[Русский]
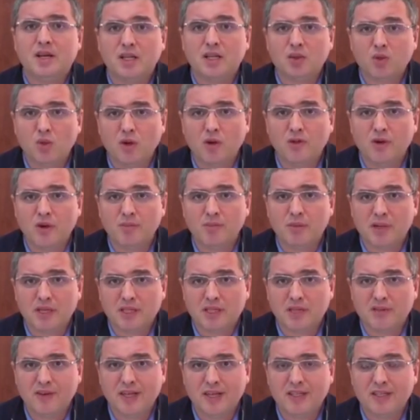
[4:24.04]
готовы
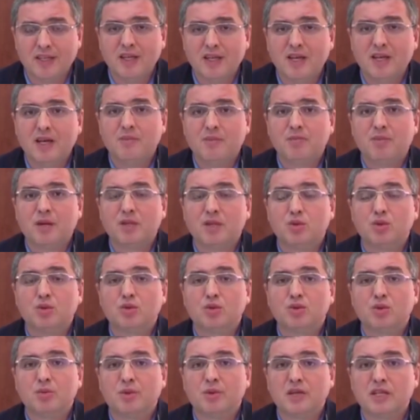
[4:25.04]
продавать
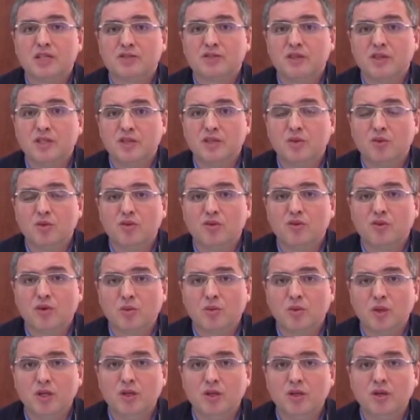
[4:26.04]
продукцию, производимую в
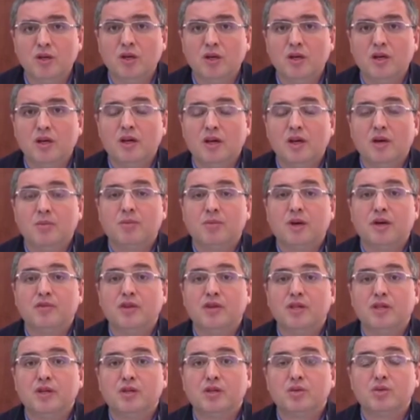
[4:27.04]
Румынию,
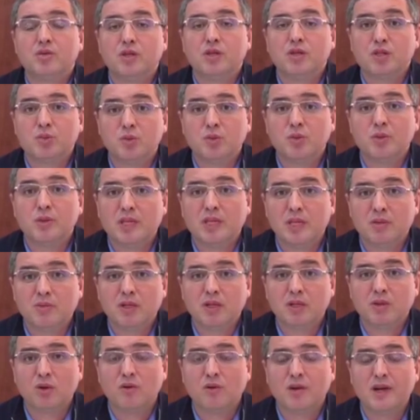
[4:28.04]
правительству Республики
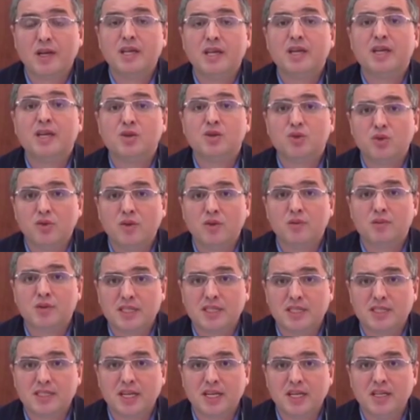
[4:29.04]
Молдова. И хочу вам
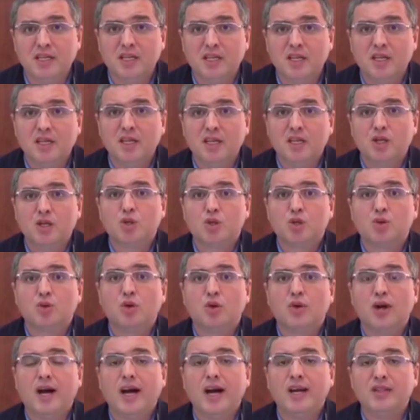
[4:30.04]
сказать,
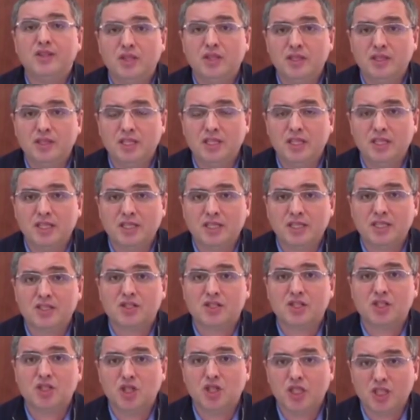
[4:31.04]
что один
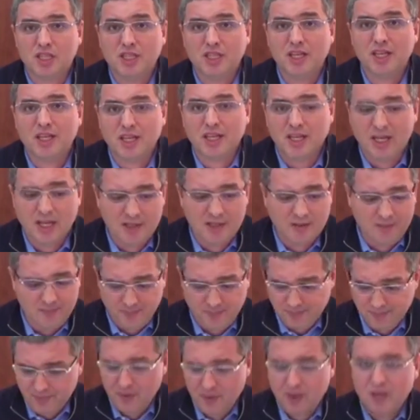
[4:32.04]
защитный
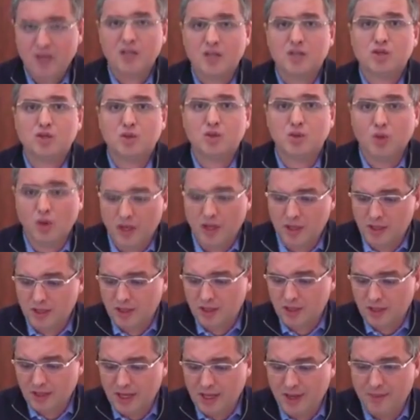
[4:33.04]
экран
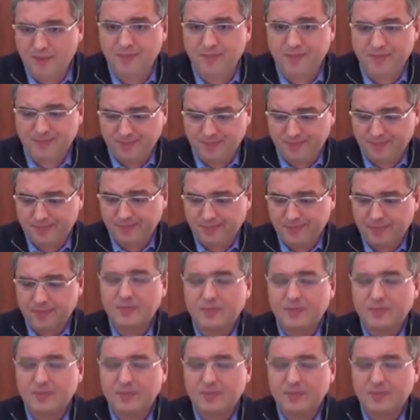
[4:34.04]
стоит там